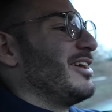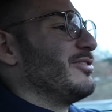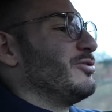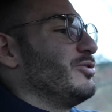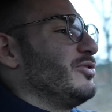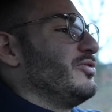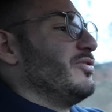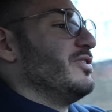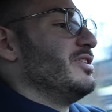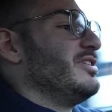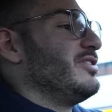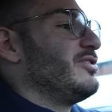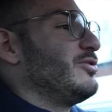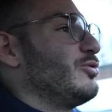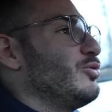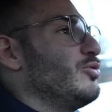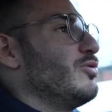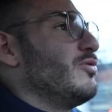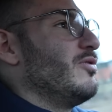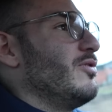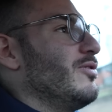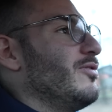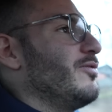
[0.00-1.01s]
Also ich will nicht
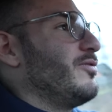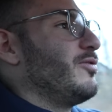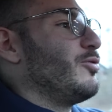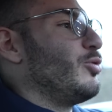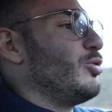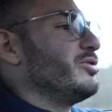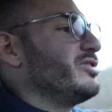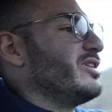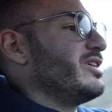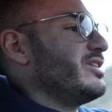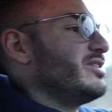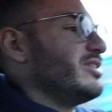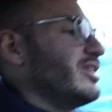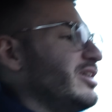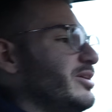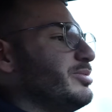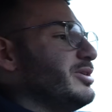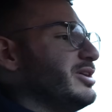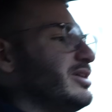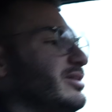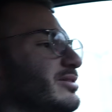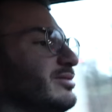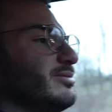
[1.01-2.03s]
zu froh sein,
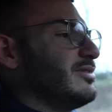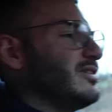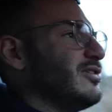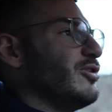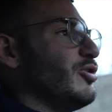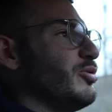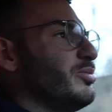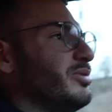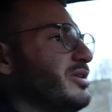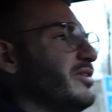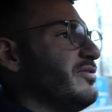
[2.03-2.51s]
aber ich glaube,